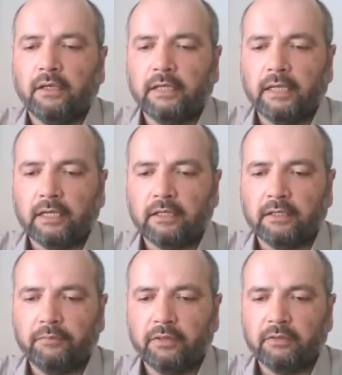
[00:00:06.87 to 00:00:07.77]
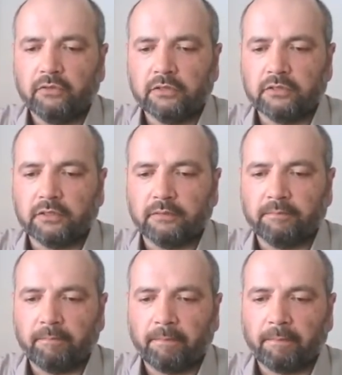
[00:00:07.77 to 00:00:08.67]
Как переводится
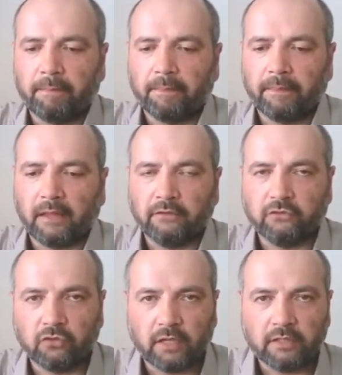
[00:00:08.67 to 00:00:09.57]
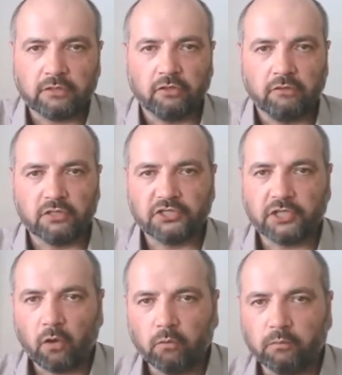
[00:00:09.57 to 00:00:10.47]
в Хуране слово
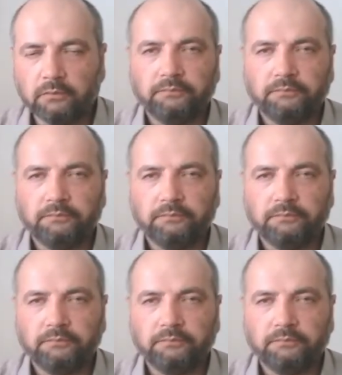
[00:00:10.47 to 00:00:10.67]
«саум».